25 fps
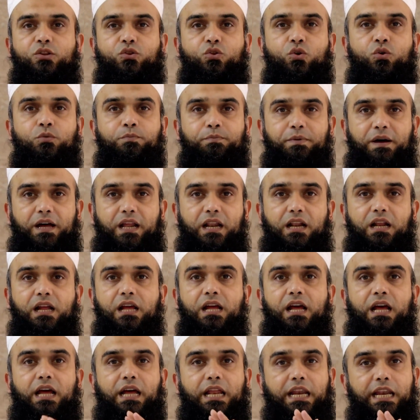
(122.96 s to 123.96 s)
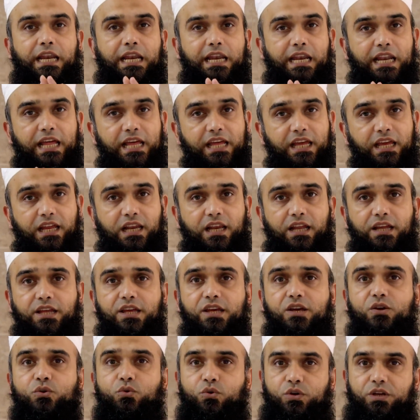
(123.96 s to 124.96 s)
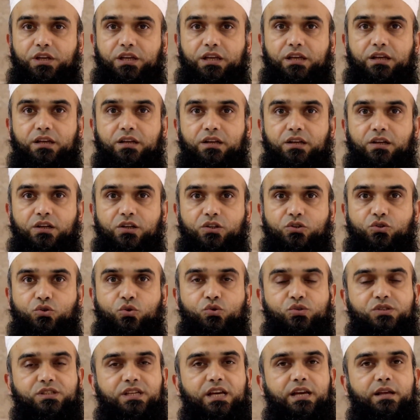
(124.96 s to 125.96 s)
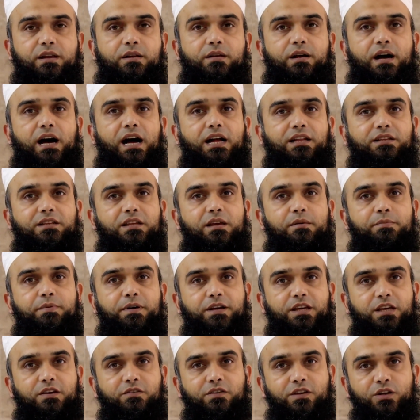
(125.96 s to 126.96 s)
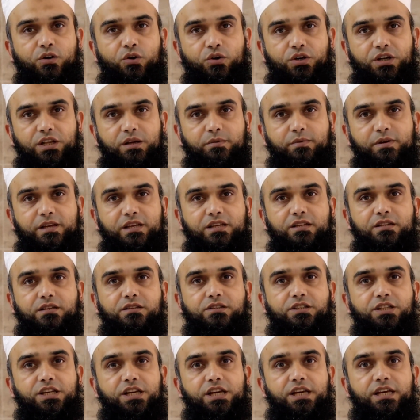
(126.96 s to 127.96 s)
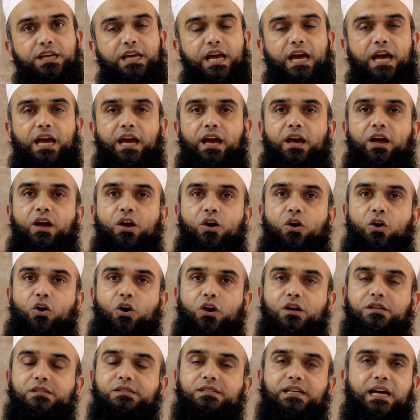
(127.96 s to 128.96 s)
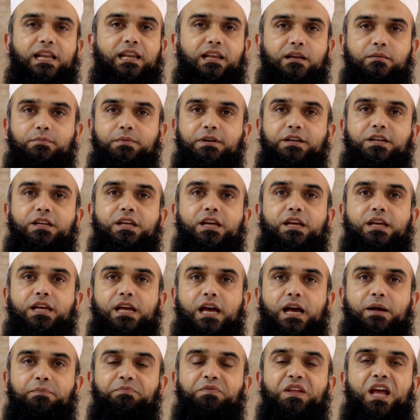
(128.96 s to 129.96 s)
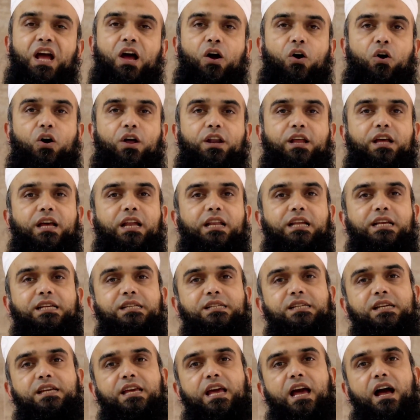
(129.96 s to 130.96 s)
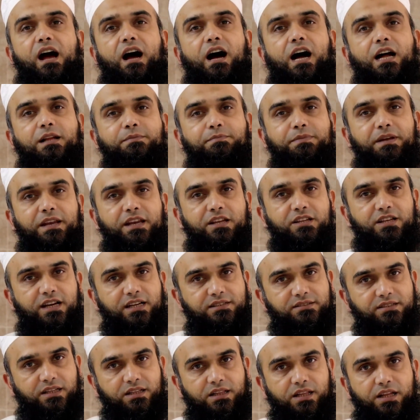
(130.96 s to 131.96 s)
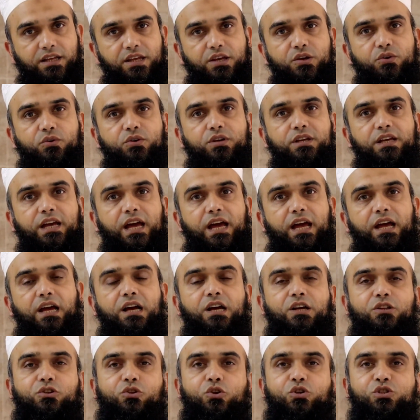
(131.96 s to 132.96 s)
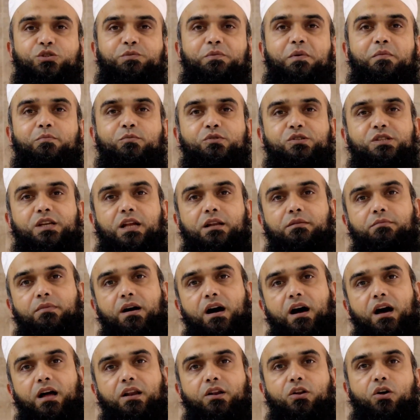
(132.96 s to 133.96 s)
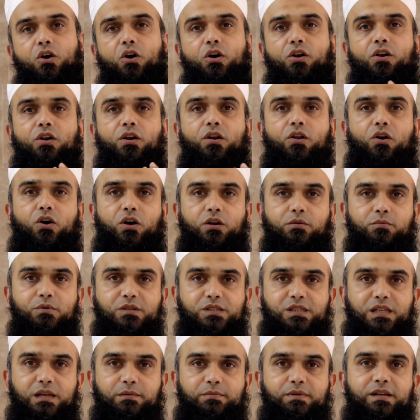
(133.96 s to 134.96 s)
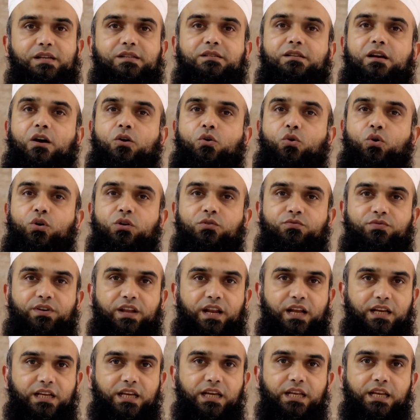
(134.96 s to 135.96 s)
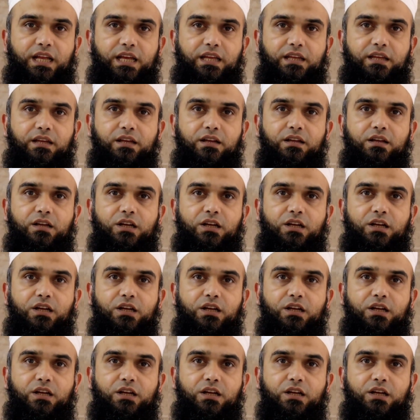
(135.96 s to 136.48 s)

हाथों पर नहीं लगी हुई तो उसके हाथ की पक्की हुई रोटी भी ठीक है और सालन भी ठीक है और अगर किसी के हाथ पे निजात लगी हुई है तो उसमें मुसलमान और नॉन मुस्लिम इसका कोई फ़र्क ही नहीं